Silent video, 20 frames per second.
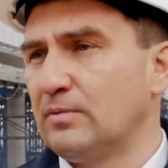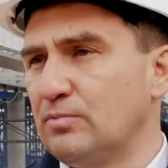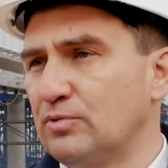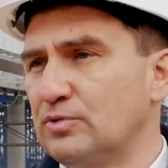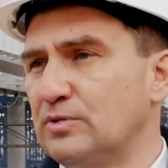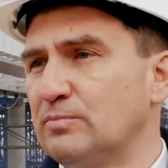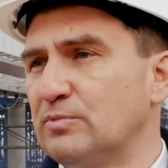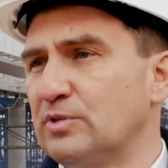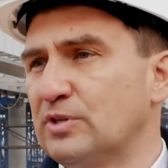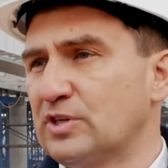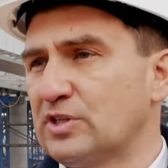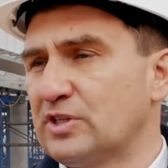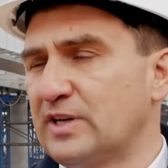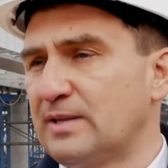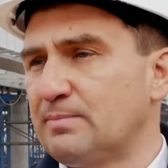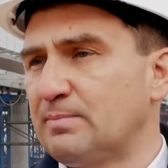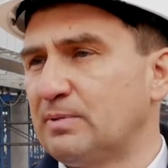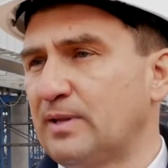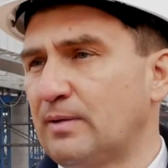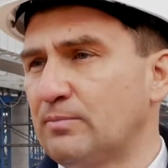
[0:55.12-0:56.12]
будем
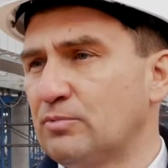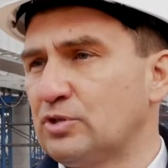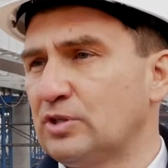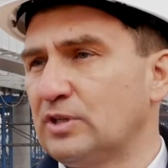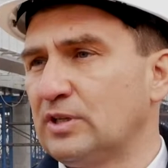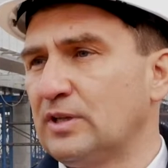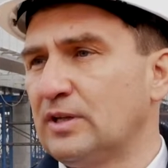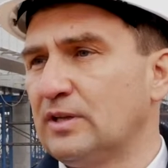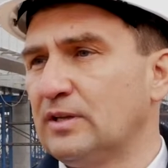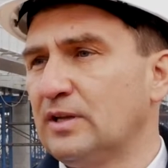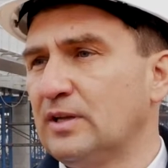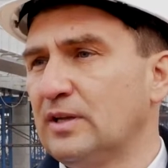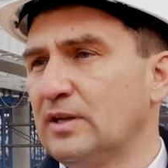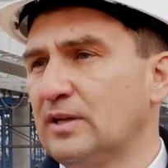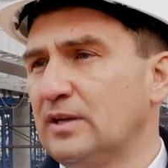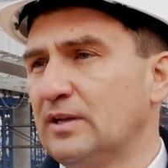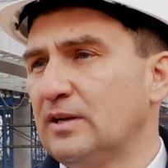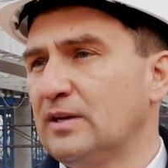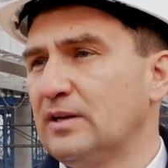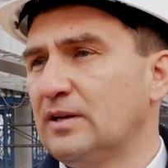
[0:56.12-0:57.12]
держать, потому что
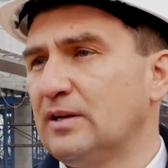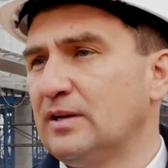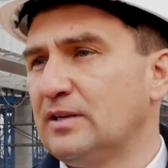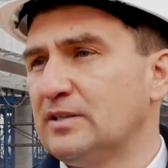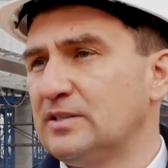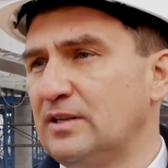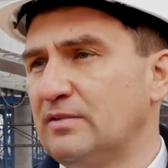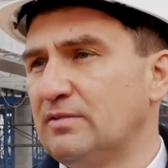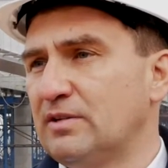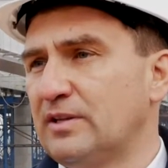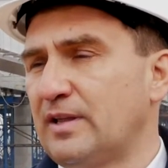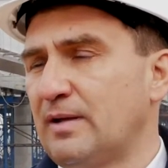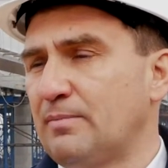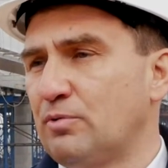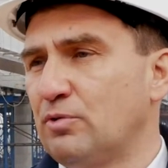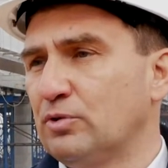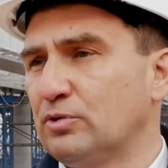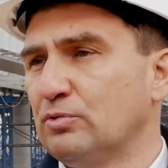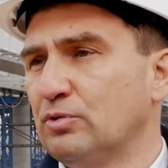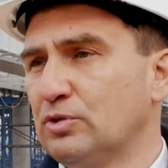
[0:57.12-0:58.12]
Э, северный
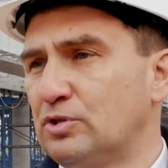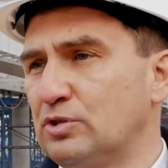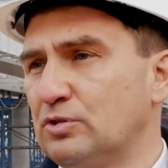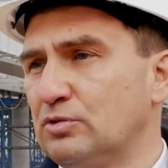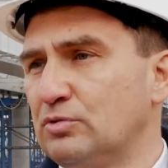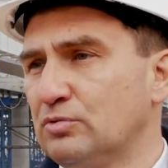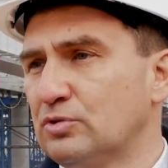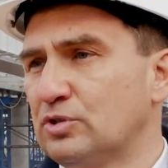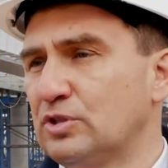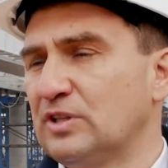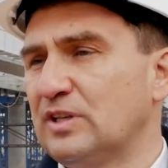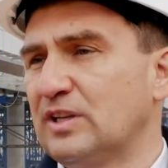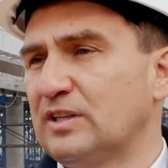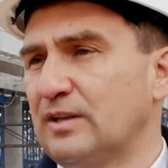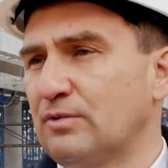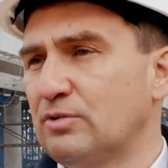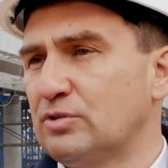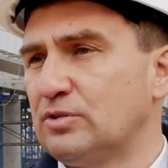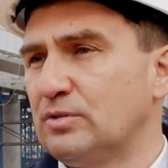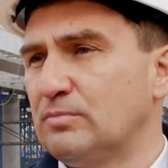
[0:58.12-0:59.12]
обход очень нужен для
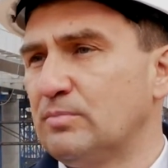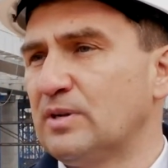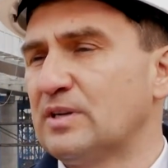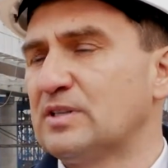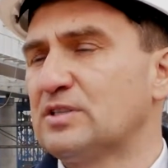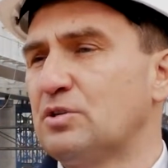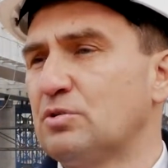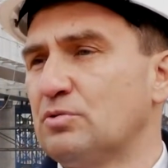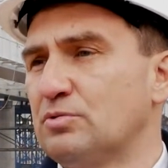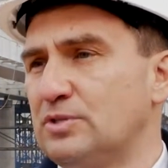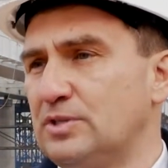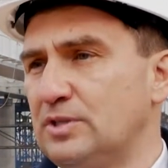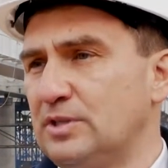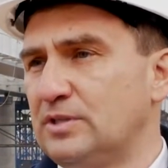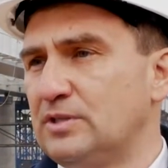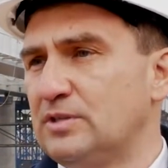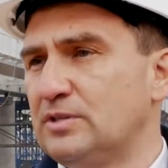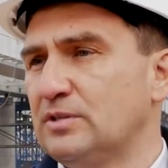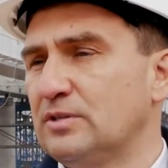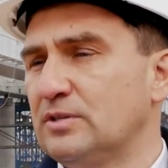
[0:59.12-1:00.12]
того, чтобы
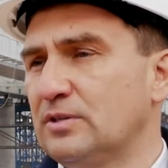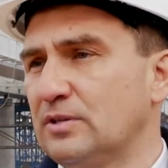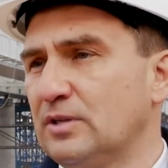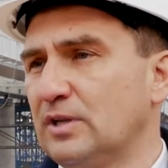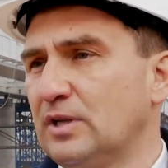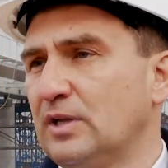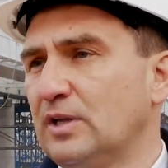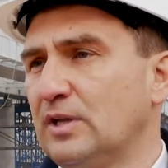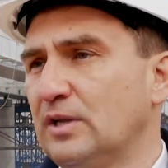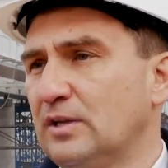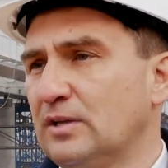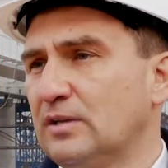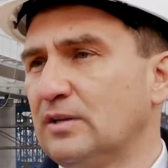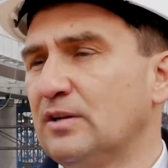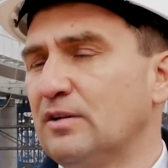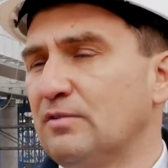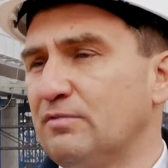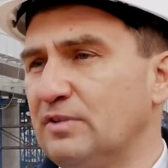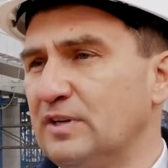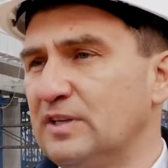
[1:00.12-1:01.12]
разгрузить э,
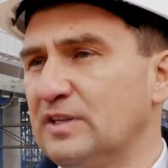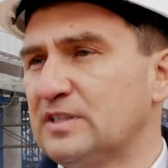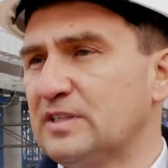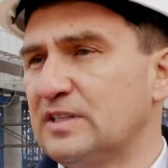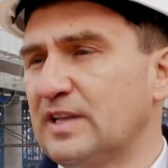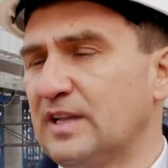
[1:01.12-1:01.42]
э, выезд